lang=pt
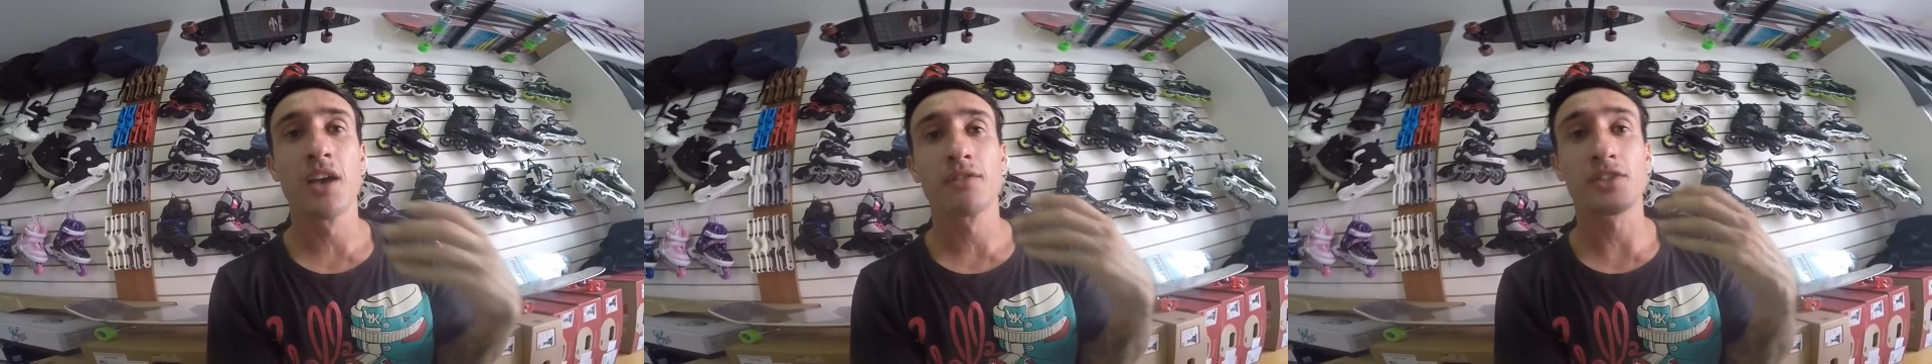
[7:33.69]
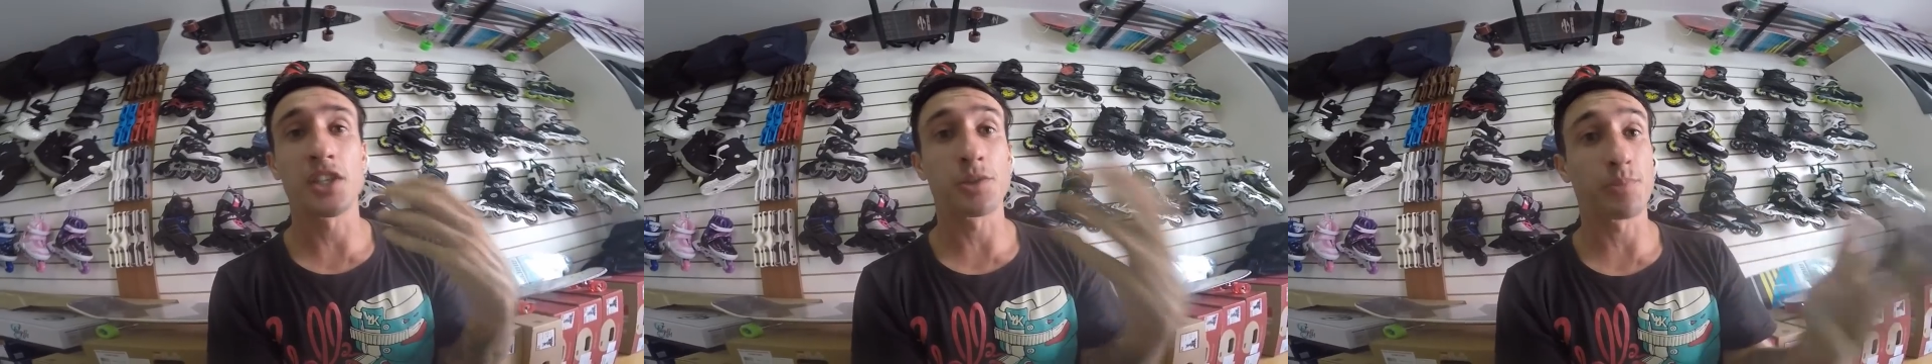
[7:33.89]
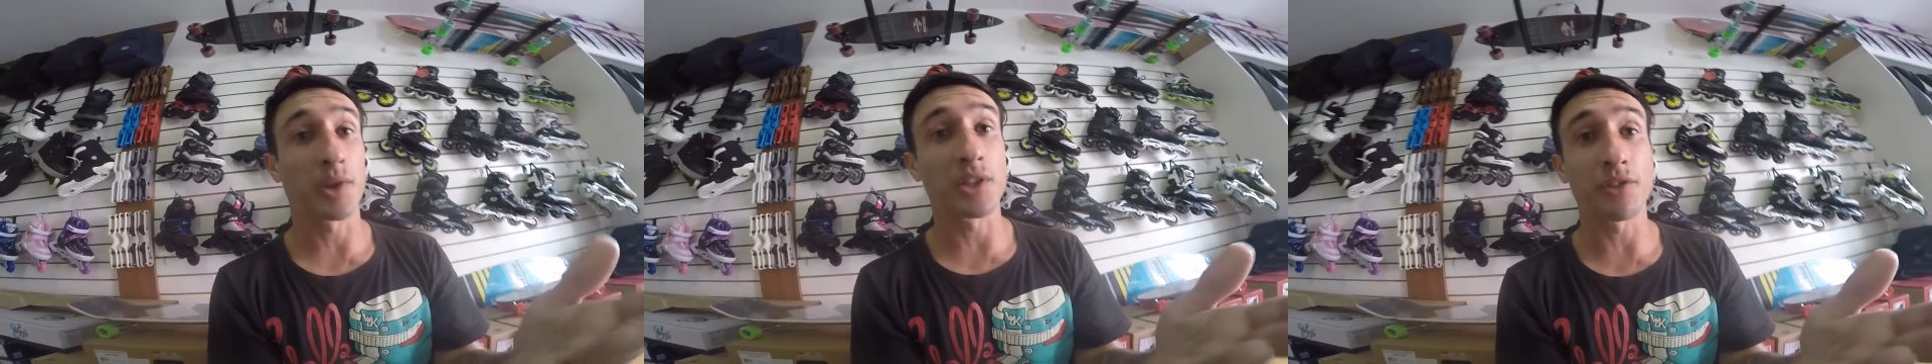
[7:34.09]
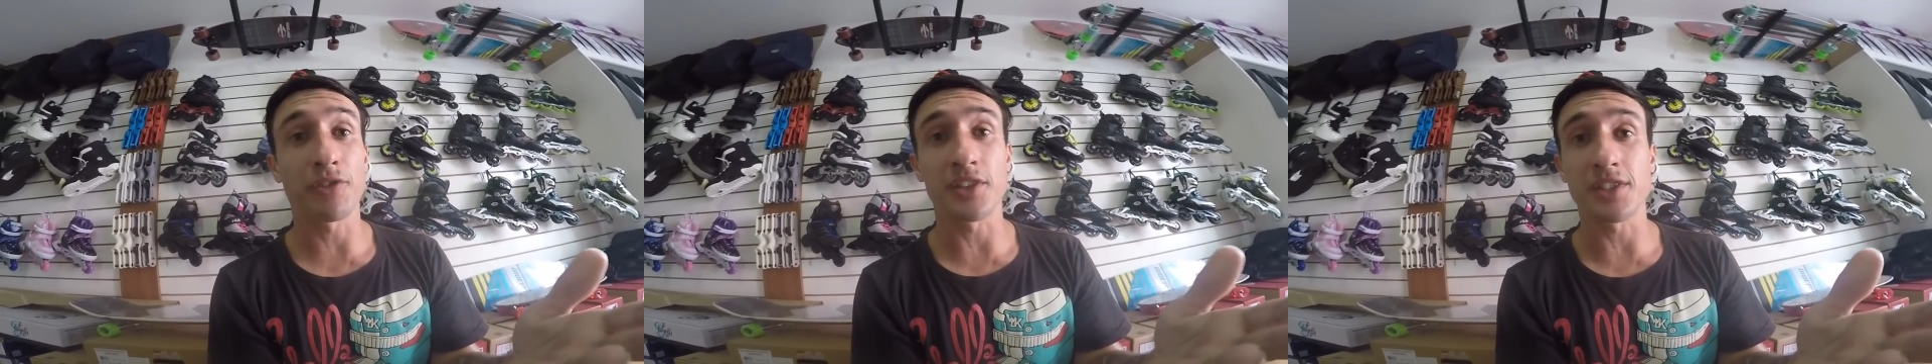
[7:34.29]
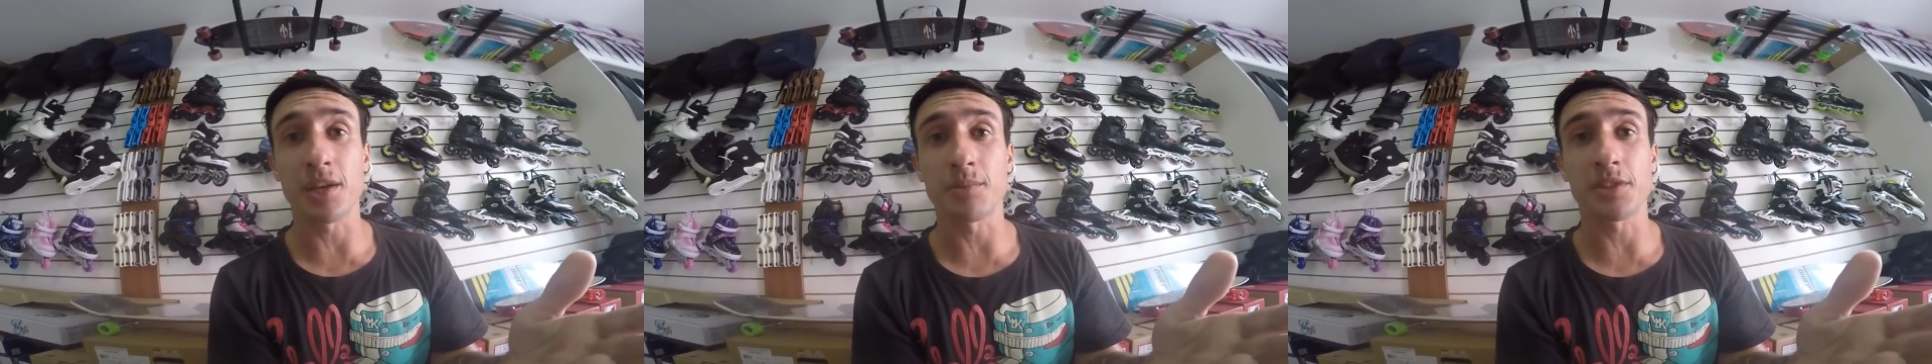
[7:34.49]
vocês podem
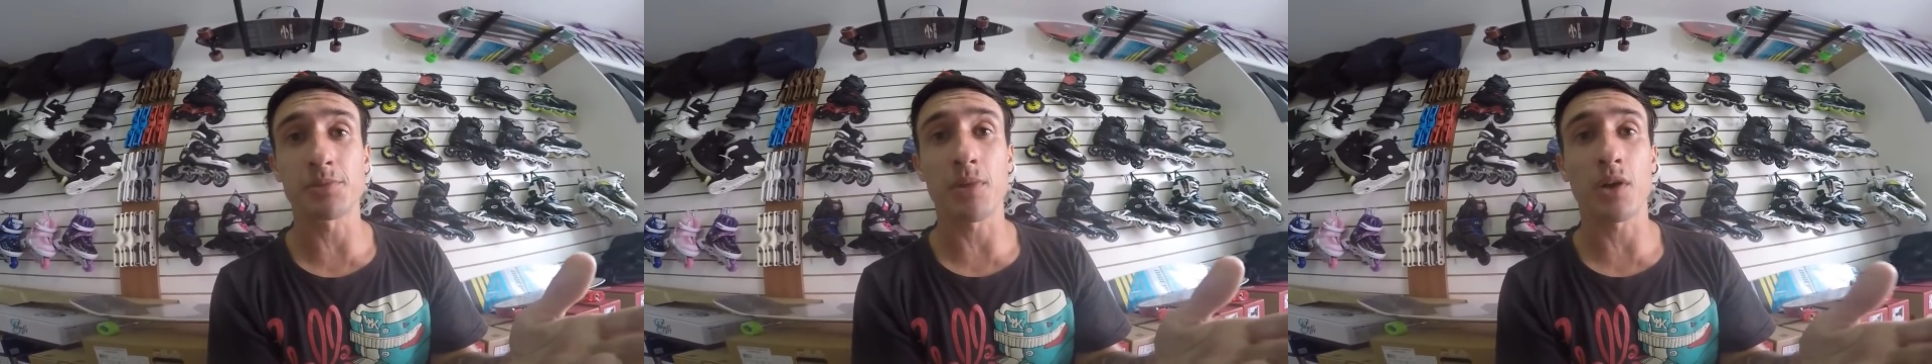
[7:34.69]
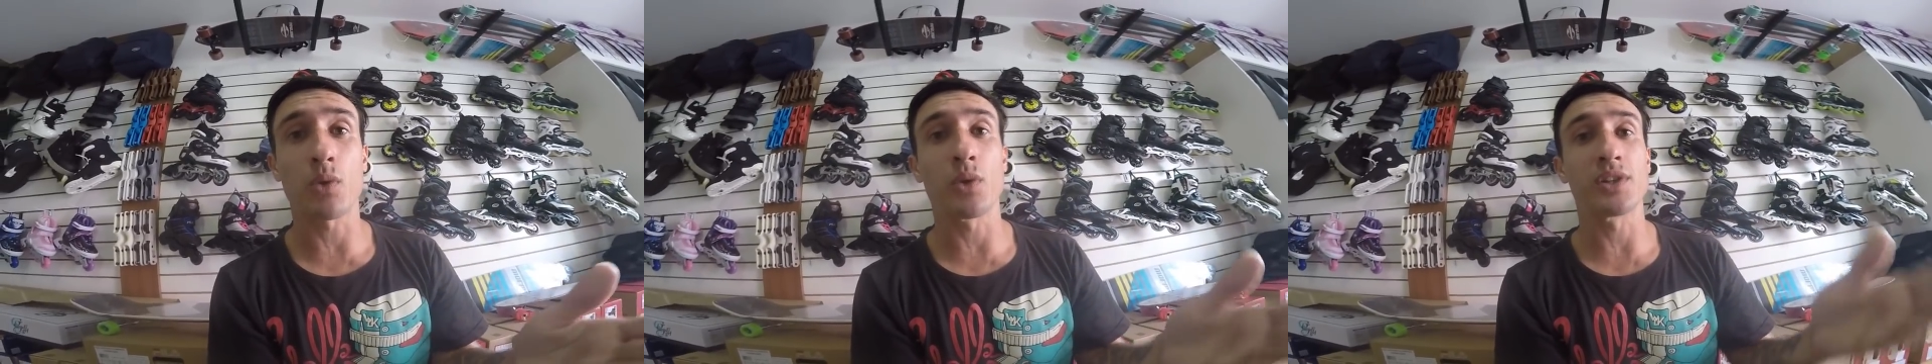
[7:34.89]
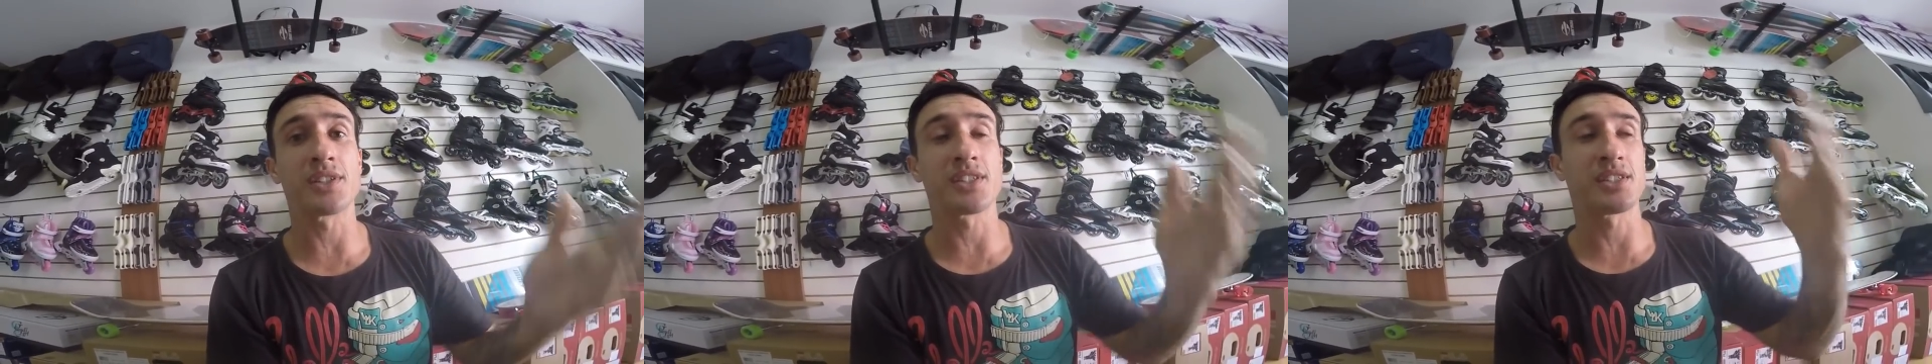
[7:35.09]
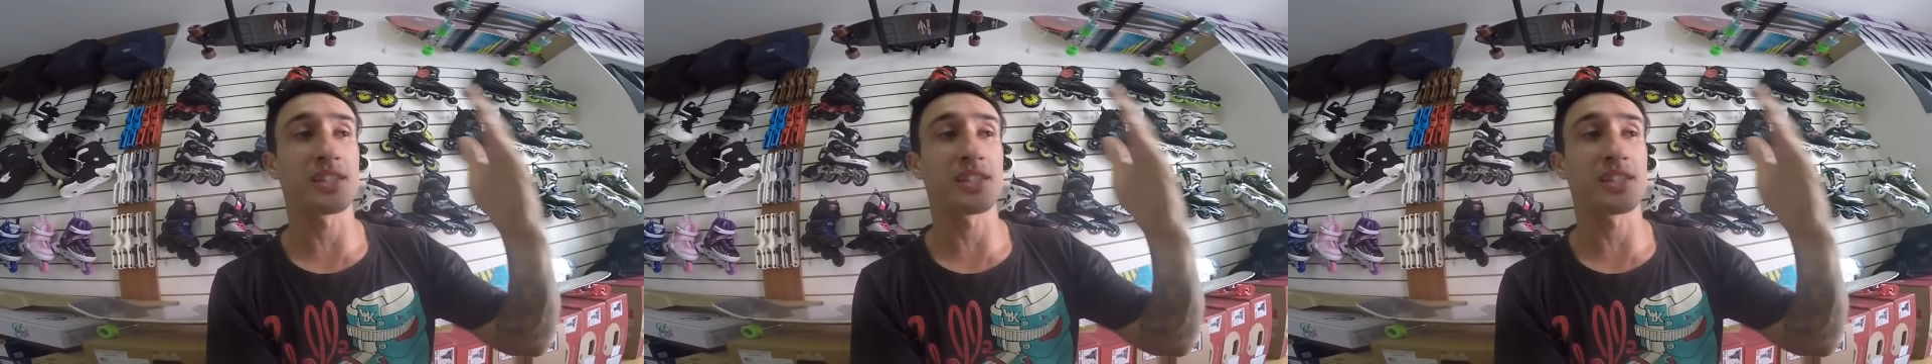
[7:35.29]
fazer a mesma coisa,